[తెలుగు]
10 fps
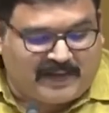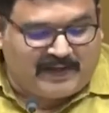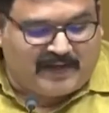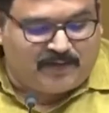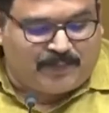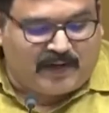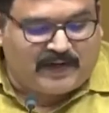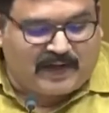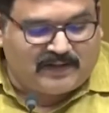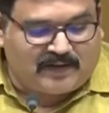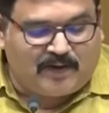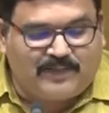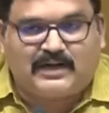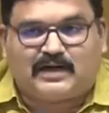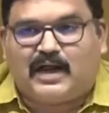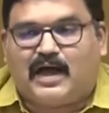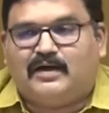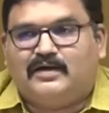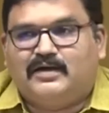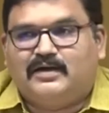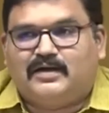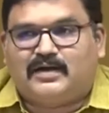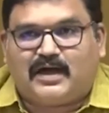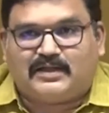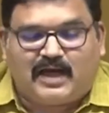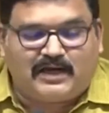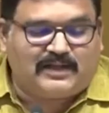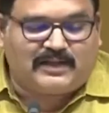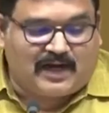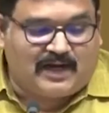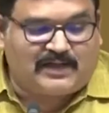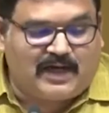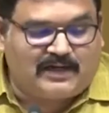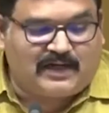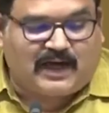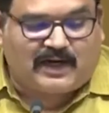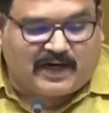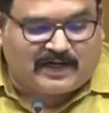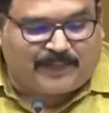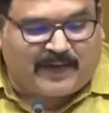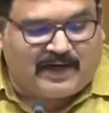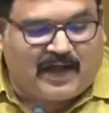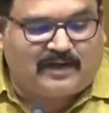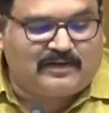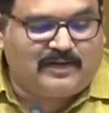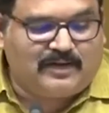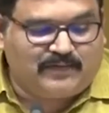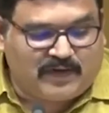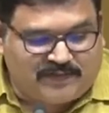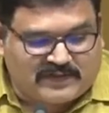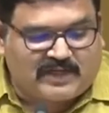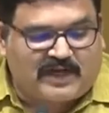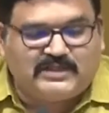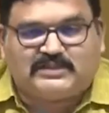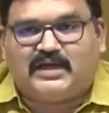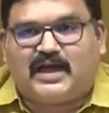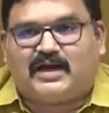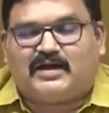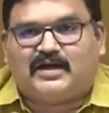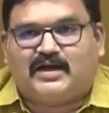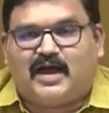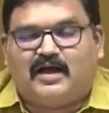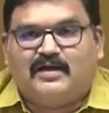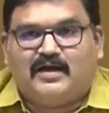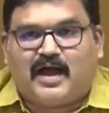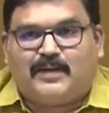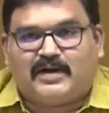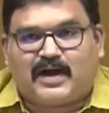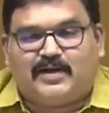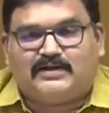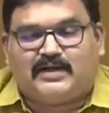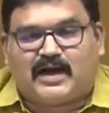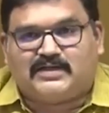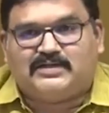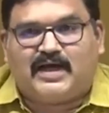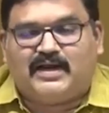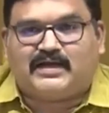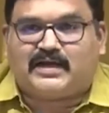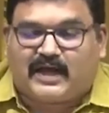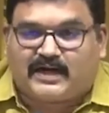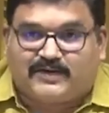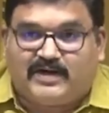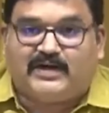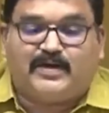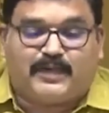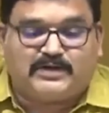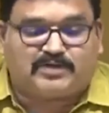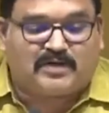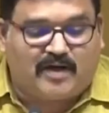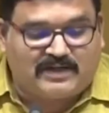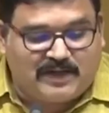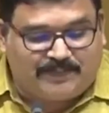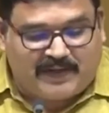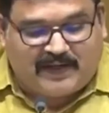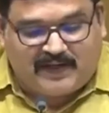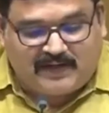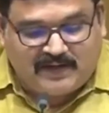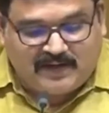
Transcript: ఈ పదిహేను పాయింట్ ఐదు కిలోమీటర్ల రహదారిని రహదారిని కరకట్ట పైన వీరు విస్తరించి ఆ రకంగా అమరావతి రాజధానికి కనెక్టివిటీని పెంచుతున్నామని చెప్పి